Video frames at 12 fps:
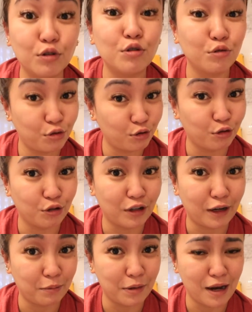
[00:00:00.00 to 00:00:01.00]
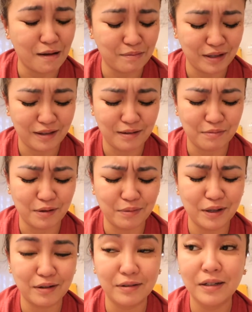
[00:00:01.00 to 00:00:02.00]
Gusto-gusto nyo na rin malaman, di ba?
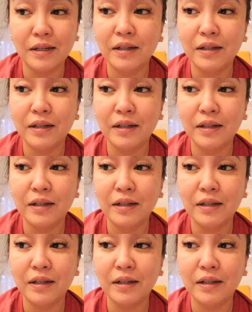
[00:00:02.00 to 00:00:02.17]
Pero